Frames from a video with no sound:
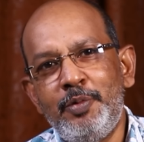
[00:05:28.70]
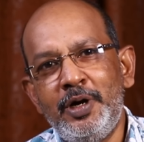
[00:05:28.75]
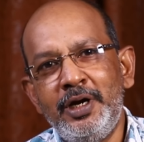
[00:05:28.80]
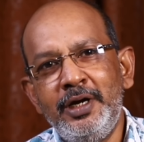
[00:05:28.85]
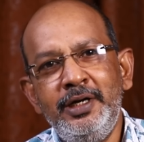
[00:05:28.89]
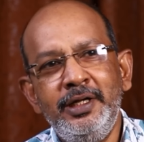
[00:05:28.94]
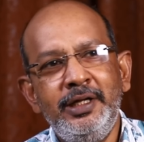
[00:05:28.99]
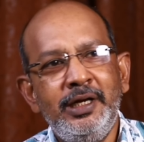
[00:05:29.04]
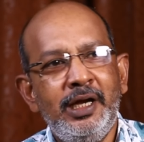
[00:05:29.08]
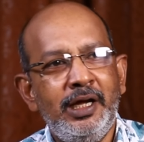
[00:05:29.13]
ஒரு
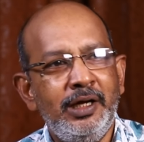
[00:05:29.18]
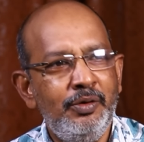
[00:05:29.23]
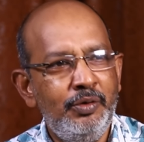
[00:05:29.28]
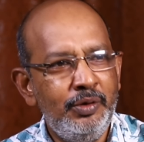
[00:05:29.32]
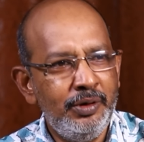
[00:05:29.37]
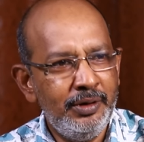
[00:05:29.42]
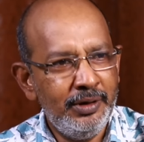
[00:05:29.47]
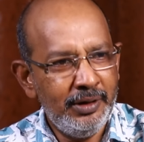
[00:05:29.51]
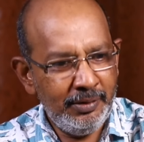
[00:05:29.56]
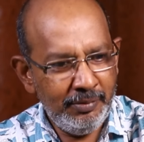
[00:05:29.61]
படம் எடுக்கிறாங்க
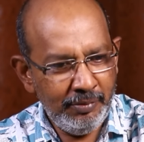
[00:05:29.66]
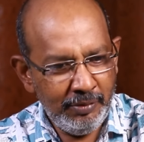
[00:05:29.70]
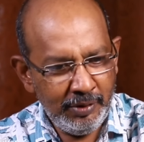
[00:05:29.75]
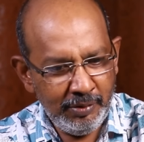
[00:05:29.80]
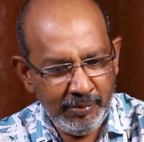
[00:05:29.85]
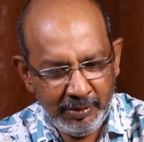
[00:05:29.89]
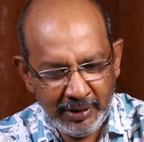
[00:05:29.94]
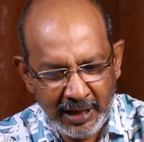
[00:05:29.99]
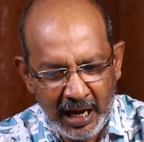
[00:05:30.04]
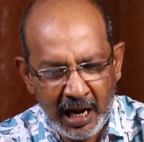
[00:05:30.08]
ஒரு
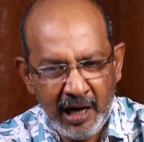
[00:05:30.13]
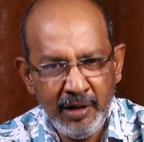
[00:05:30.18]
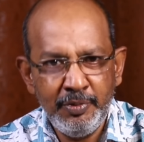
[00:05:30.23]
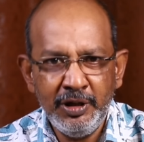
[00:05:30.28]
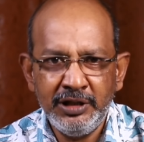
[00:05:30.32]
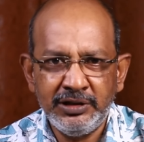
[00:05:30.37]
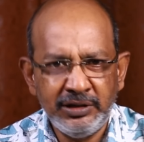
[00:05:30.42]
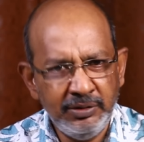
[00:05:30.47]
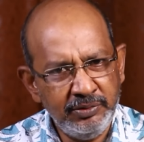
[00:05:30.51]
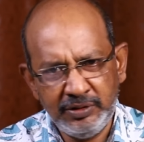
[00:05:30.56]
ஒரு நாலு
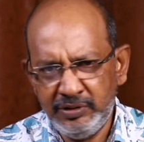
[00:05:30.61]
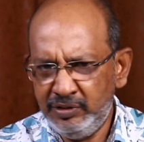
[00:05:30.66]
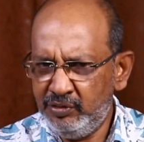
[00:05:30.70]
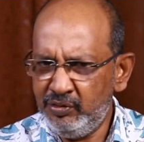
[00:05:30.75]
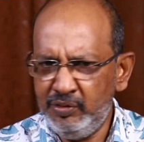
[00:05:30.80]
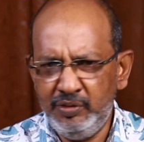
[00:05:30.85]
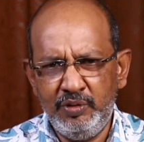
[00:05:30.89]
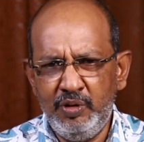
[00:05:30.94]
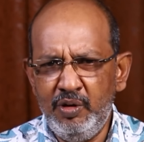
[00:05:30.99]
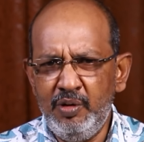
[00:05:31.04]
பேர்
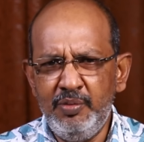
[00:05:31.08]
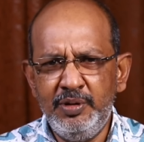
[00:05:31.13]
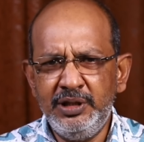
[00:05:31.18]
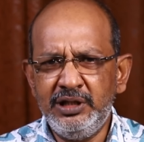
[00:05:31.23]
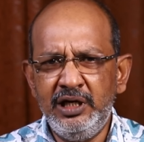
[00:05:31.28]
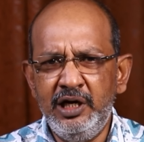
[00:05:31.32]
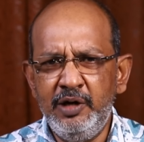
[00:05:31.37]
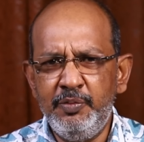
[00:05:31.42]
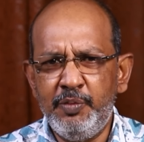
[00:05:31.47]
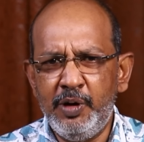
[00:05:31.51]
லோ
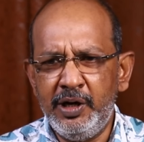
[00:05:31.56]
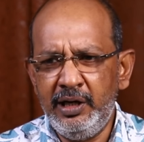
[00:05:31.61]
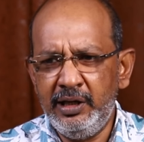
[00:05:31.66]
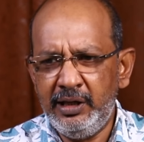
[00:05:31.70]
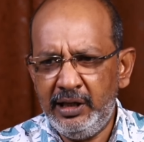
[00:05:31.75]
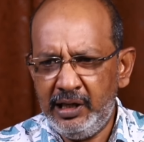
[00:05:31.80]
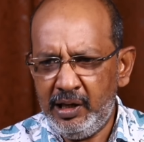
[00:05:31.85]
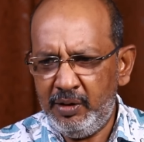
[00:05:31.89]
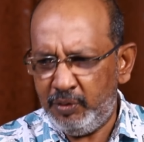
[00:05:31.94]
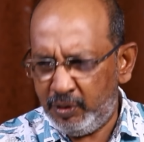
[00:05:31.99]
பட்ஜெட்டில் இருப்பாங்க
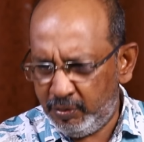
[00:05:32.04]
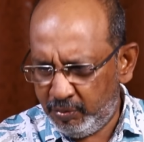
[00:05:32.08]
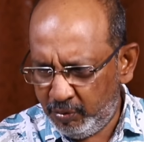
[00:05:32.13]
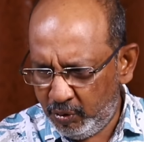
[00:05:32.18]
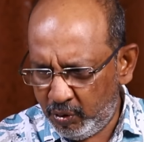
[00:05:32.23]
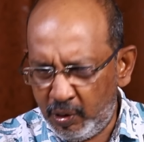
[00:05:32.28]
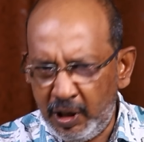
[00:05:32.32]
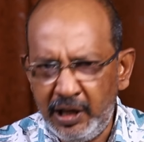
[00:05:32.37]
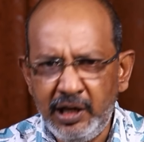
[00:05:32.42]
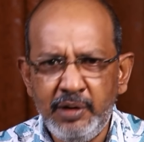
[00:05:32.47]
இல்லைங்களா ஒரு
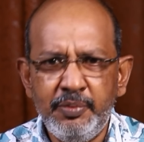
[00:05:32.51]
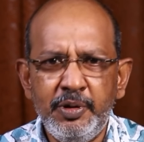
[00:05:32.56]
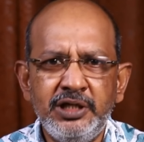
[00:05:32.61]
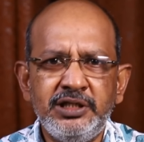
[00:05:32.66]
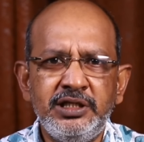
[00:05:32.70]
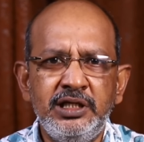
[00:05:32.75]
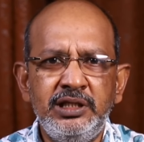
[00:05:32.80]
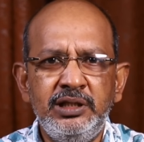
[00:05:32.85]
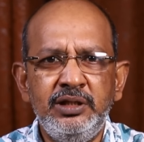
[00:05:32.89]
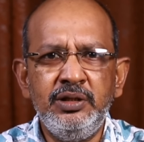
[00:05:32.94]
ஒரு ரெண்டு
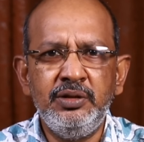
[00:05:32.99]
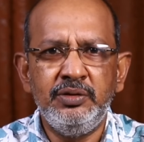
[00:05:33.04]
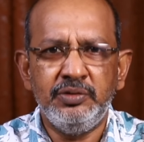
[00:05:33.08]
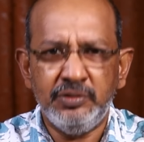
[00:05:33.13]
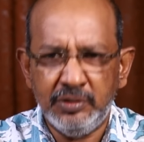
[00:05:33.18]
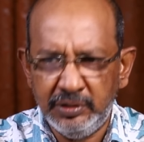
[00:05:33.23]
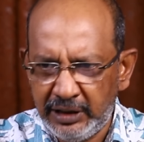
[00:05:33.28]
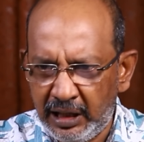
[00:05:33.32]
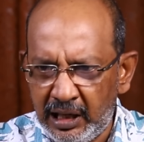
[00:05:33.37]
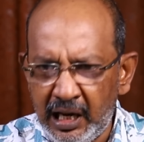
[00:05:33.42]
பேர் சேர்ந்து
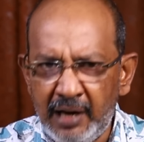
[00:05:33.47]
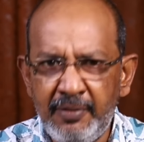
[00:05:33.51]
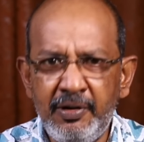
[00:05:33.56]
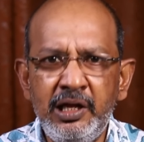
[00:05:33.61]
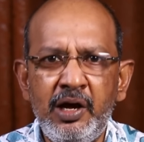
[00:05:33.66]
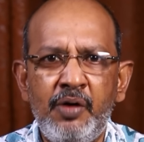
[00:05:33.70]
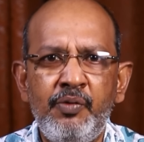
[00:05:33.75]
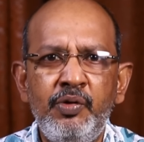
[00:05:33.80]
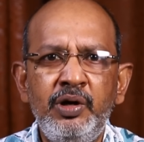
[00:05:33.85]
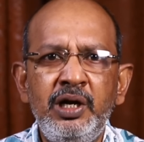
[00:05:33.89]
எல்லா
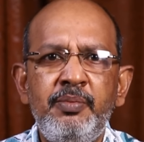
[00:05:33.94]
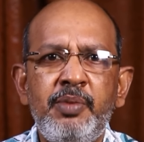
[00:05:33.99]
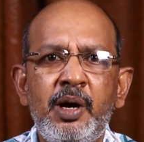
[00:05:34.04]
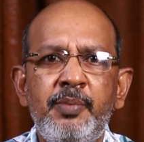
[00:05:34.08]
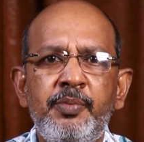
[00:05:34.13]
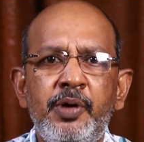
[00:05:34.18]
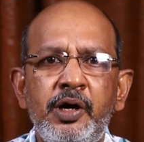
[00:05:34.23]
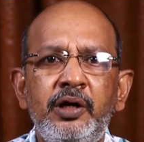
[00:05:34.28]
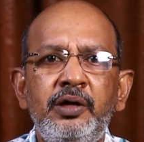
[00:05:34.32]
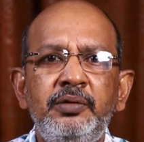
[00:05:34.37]
வேலையும் அவங்களே
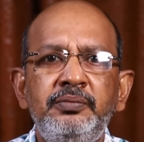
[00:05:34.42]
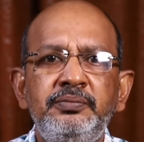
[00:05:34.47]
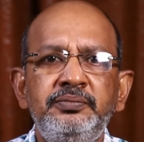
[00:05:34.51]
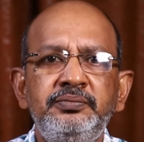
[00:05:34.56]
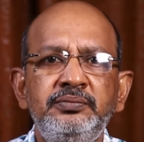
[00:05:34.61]
பார்ப்பாங்க